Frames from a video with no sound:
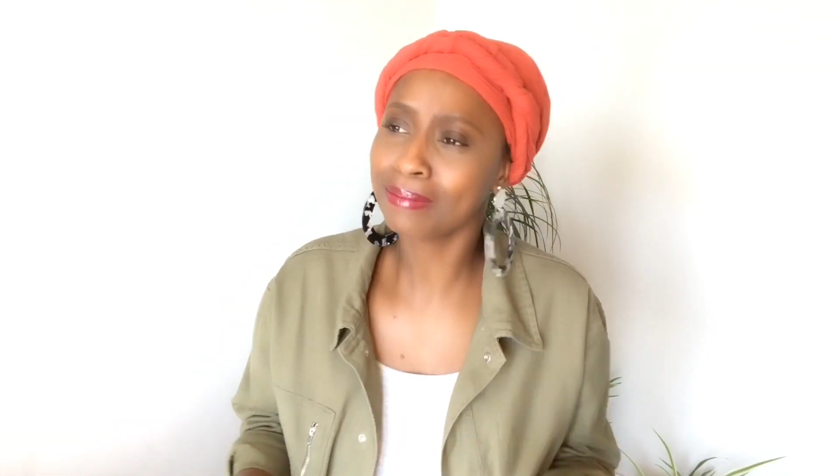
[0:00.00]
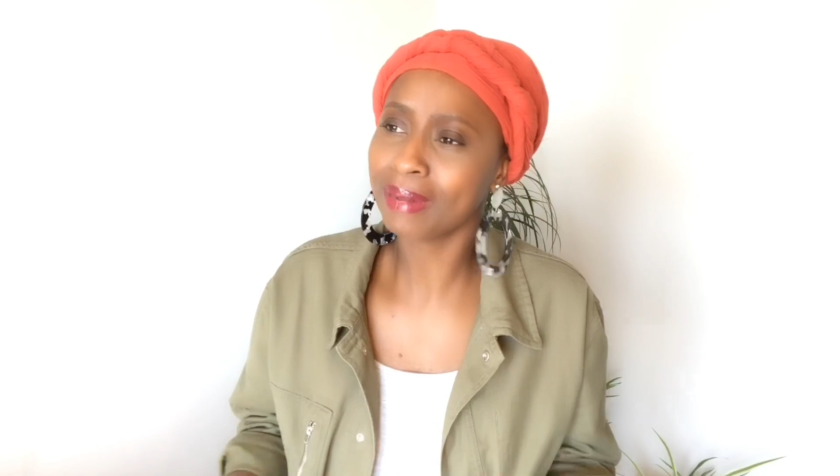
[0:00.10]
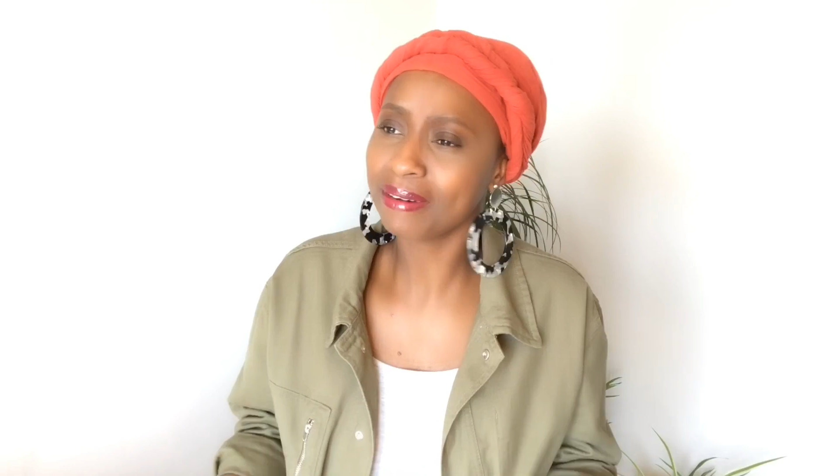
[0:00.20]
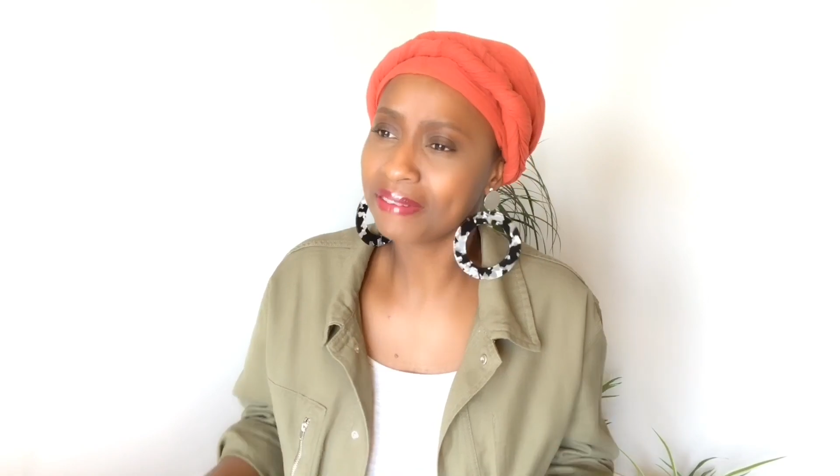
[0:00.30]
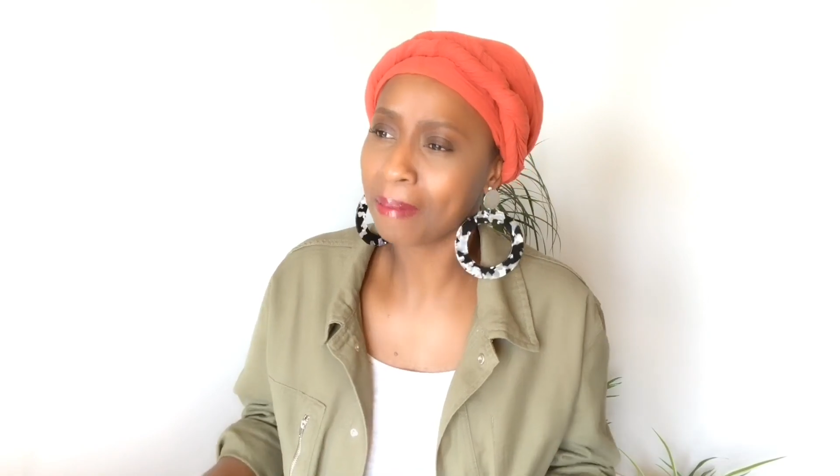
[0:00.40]

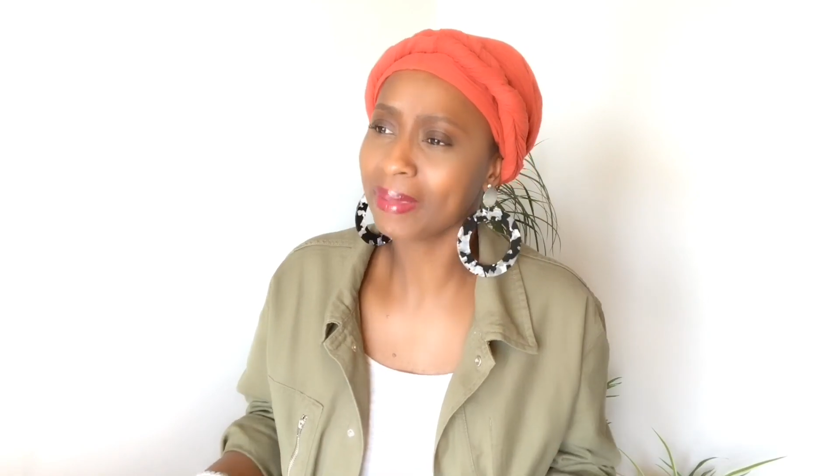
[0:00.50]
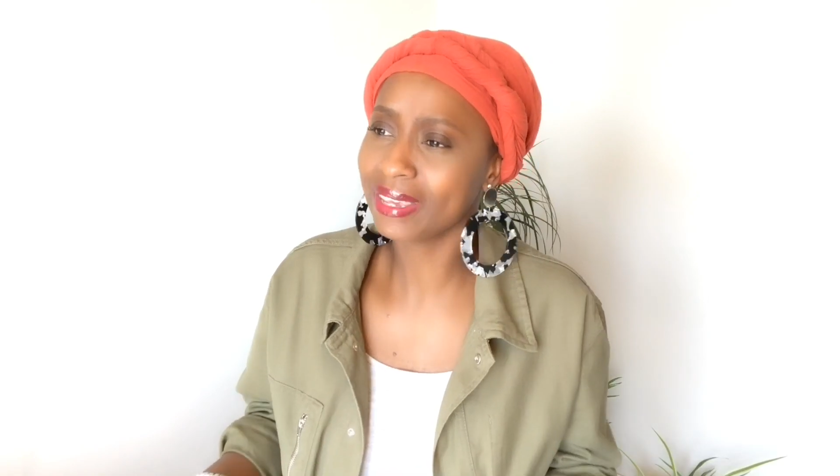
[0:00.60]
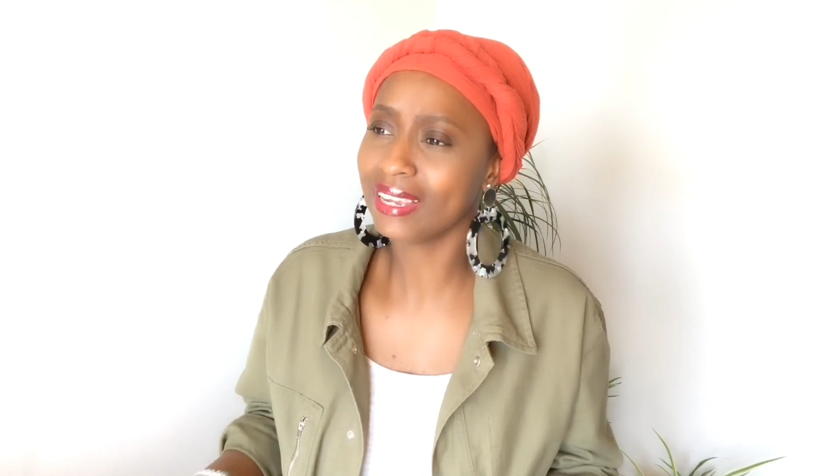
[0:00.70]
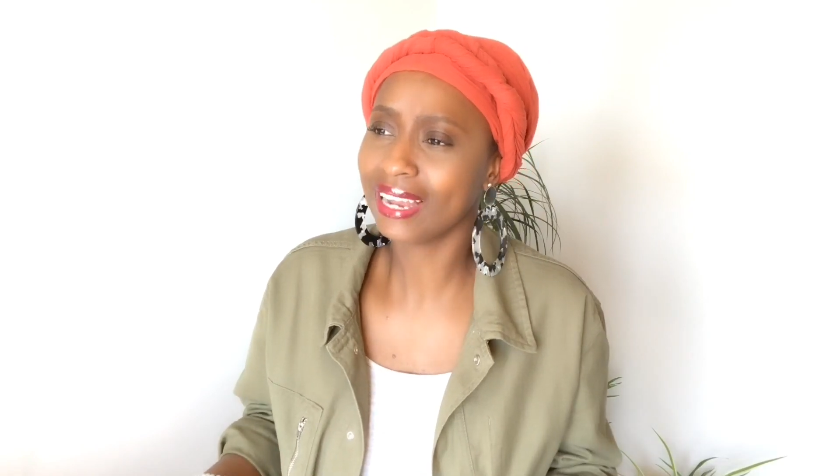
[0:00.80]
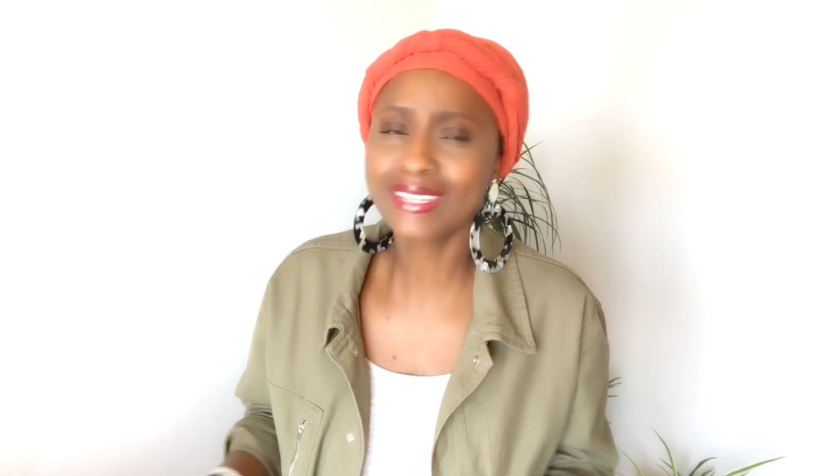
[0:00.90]
ma femme
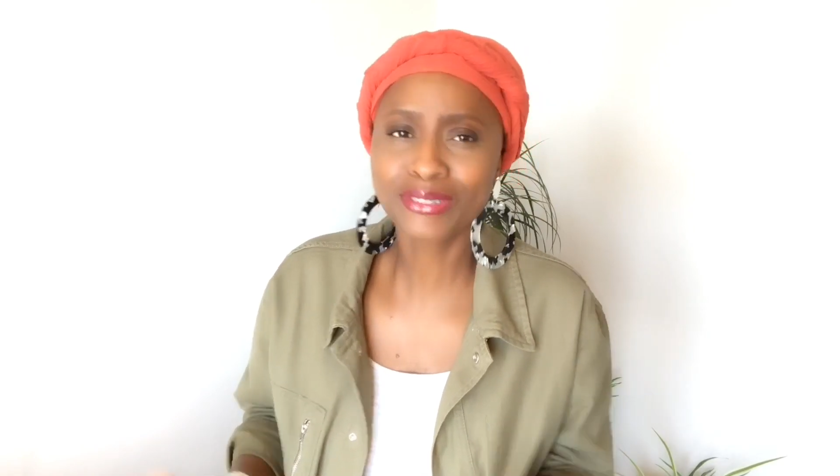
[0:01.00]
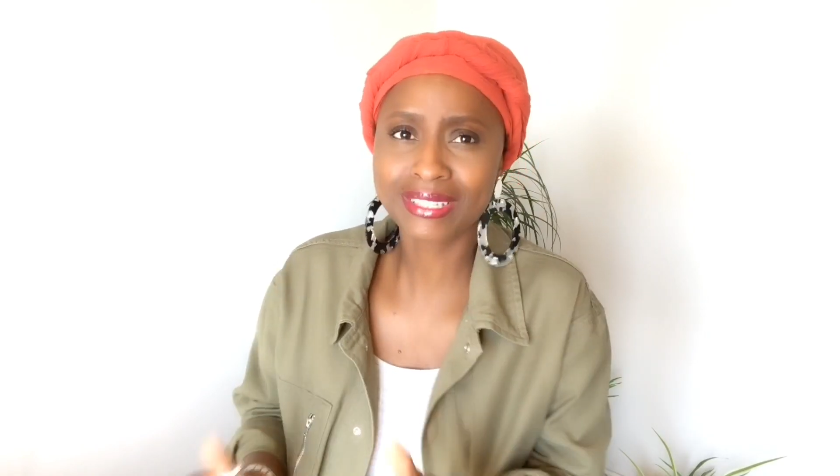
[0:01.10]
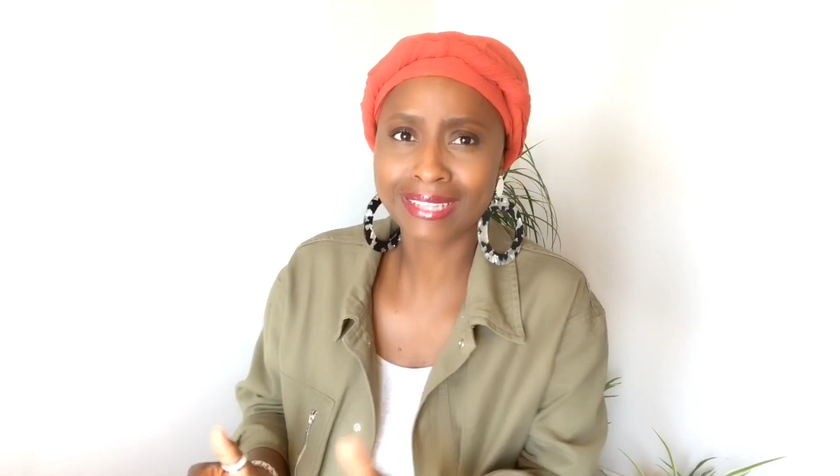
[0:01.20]
qui est là Est-ce que c'est